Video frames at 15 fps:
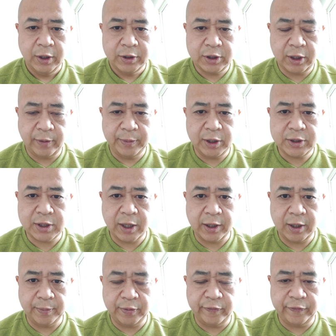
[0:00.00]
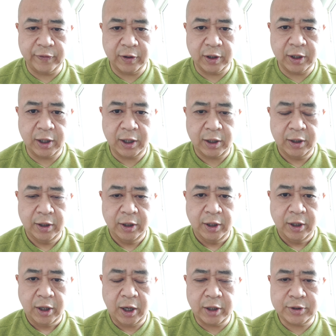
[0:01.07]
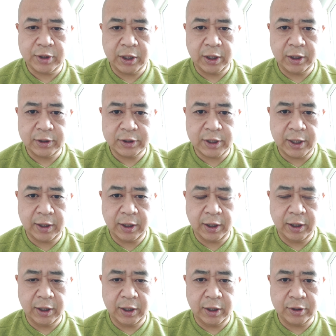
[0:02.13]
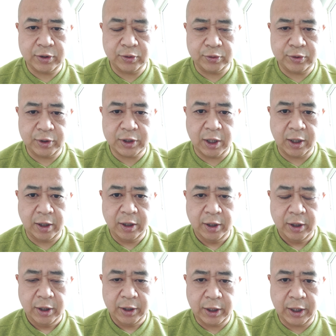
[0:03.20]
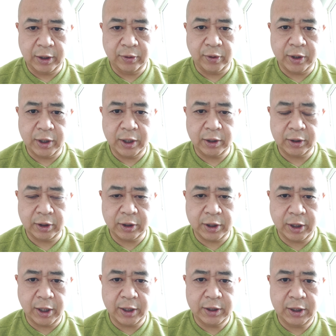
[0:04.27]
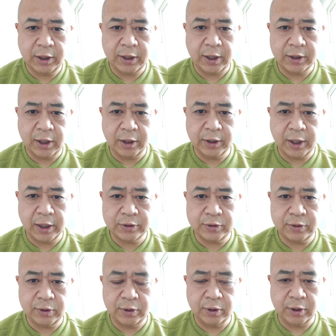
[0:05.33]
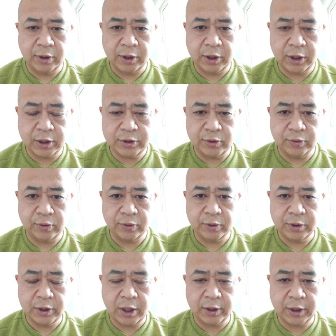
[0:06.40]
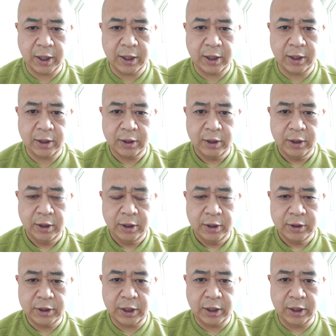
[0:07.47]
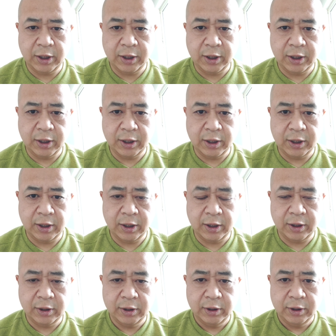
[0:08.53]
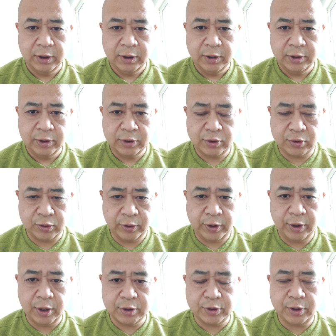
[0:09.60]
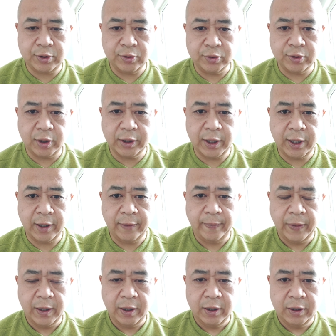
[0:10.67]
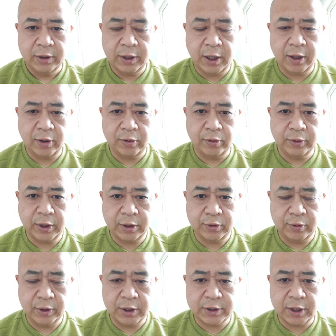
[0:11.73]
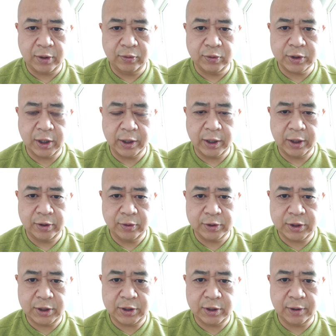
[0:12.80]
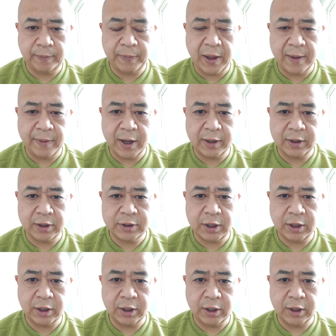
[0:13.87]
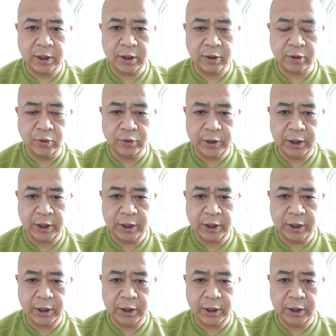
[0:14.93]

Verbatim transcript: 这明显也不符合。而且在那个酒局上，很多人刻意的让她去喝酒，让她这个处于一个醉酒状态。然后那女的在路上呢，又进行百般的这个勾